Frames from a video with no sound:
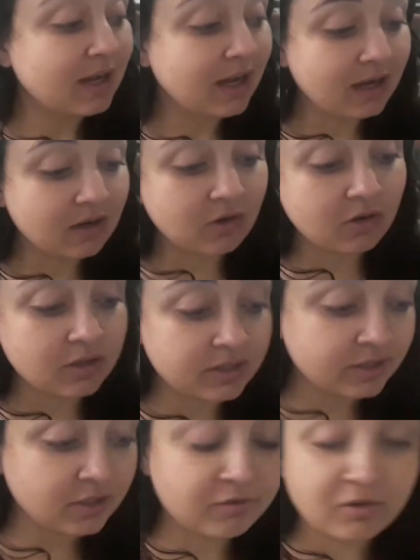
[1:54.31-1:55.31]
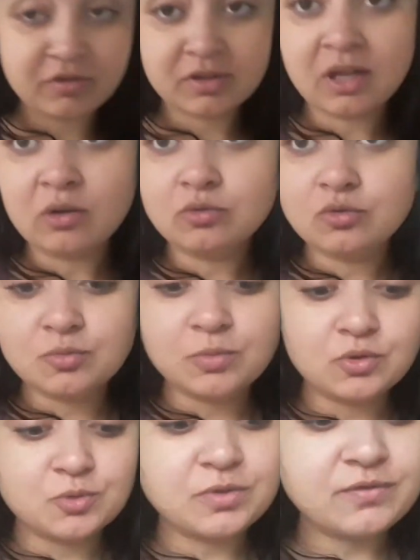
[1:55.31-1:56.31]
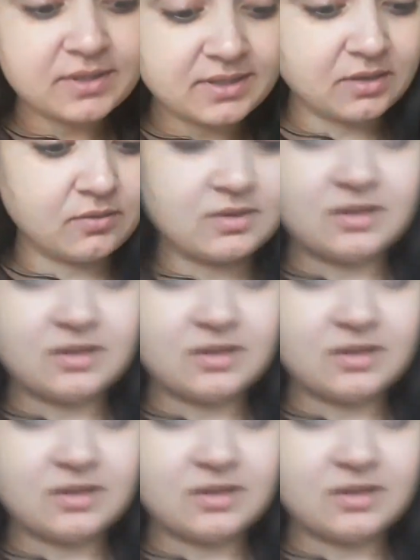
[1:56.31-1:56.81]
Agora eu vou fritar um dos meus bifezinhos